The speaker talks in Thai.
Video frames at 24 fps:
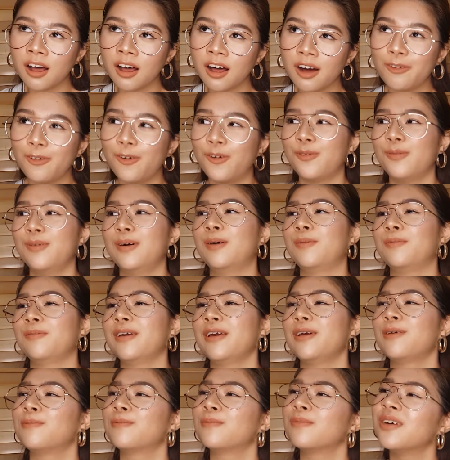กอูแบบ
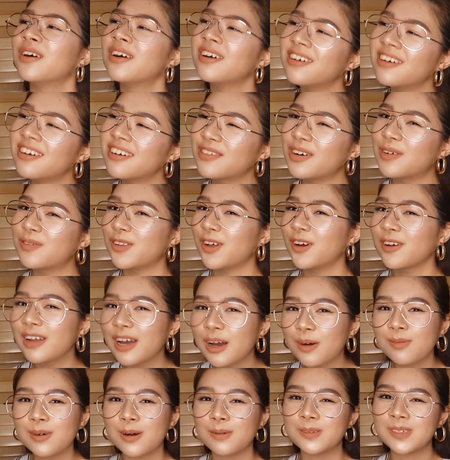เก่งมากแบบต้อง
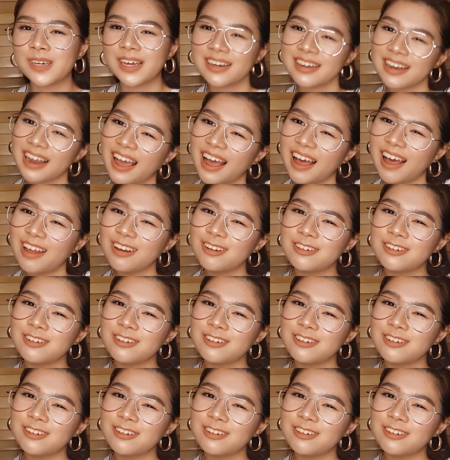ทำแบบฉันนะ